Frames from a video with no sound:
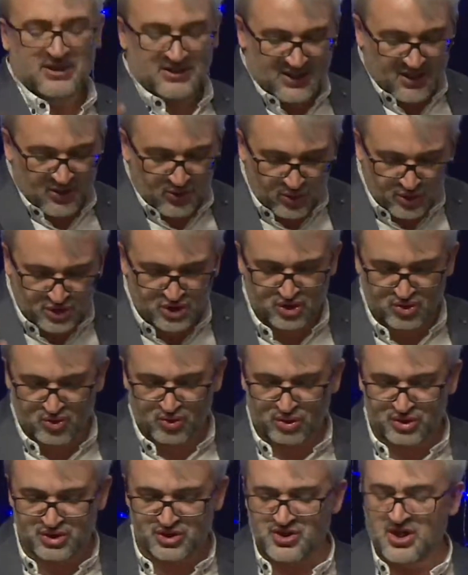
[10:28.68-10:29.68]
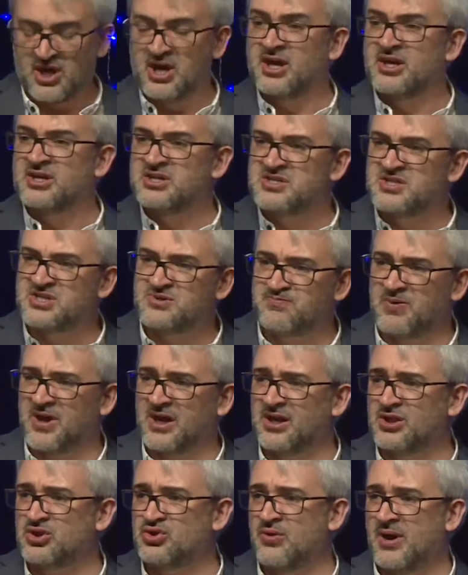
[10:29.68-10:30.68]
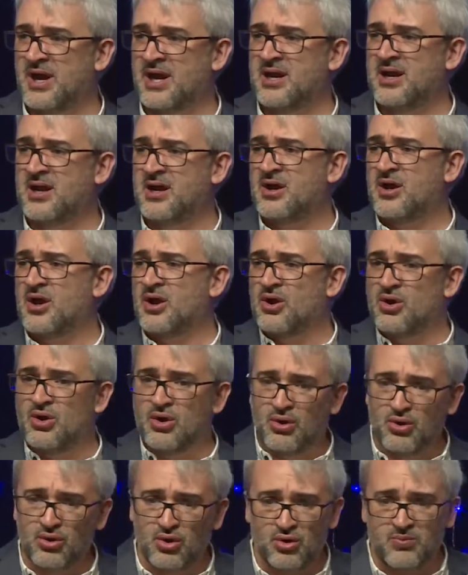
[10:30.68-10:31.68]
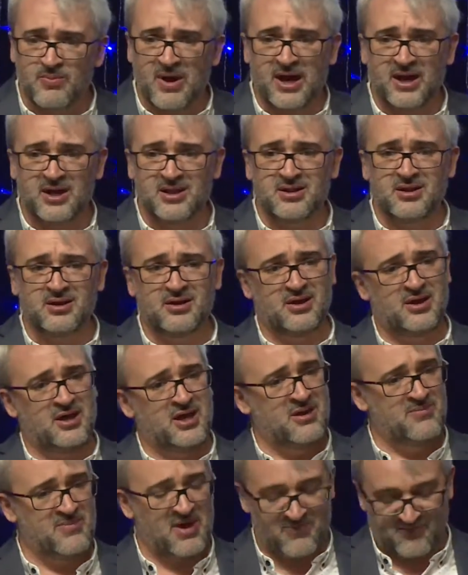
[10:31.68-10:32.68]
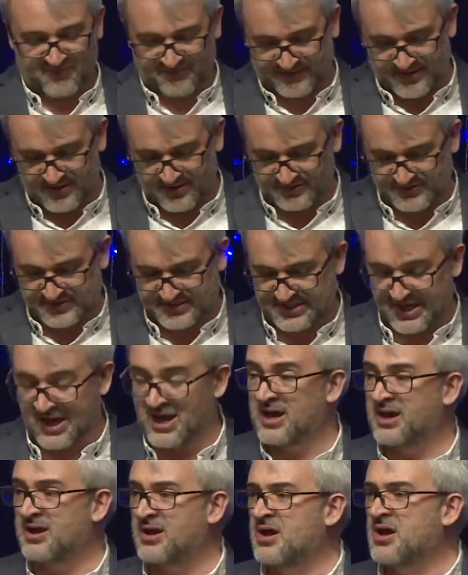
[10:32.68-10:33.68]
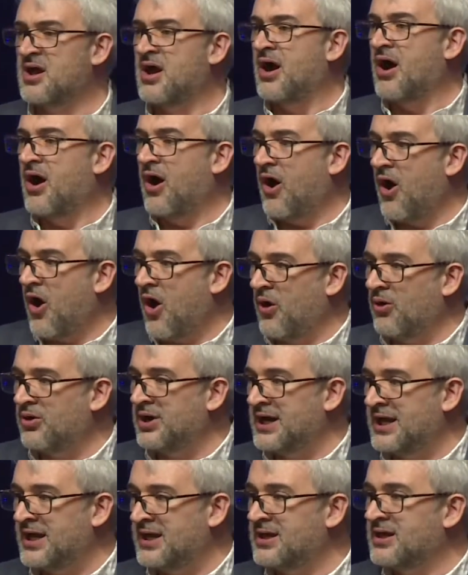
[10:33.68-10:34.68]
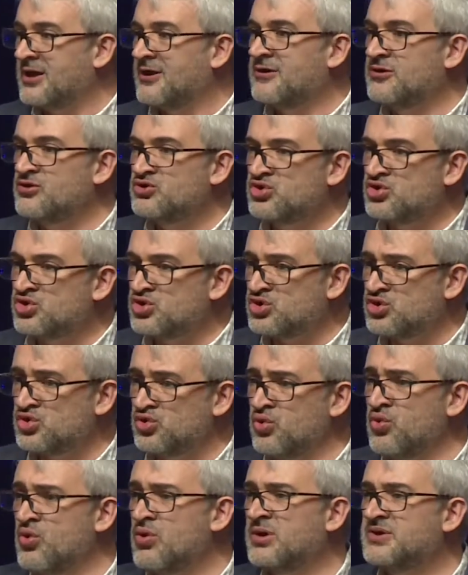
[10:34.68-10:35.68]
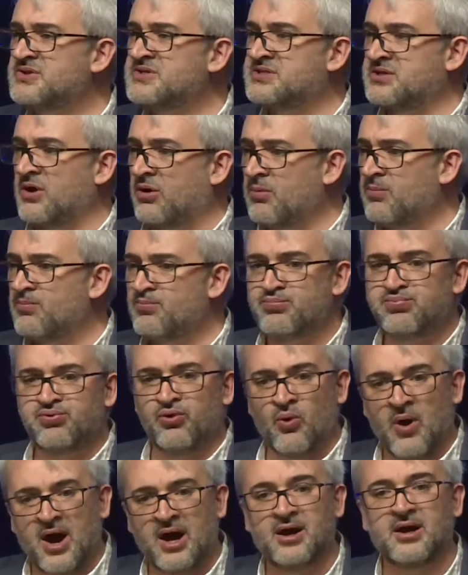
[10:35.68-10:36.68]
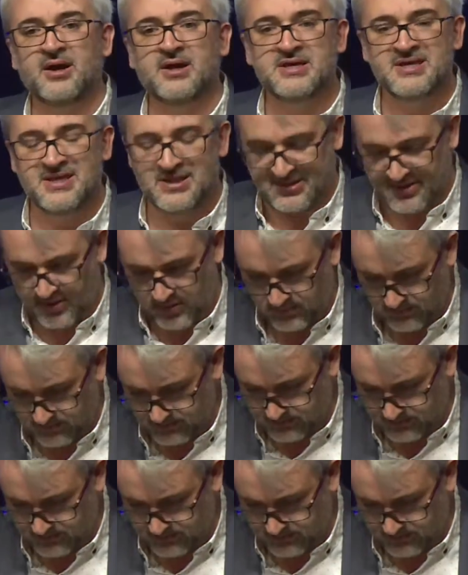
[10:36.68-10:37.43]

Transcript: des ressources spirituelles, humaines et même financières en les sous employant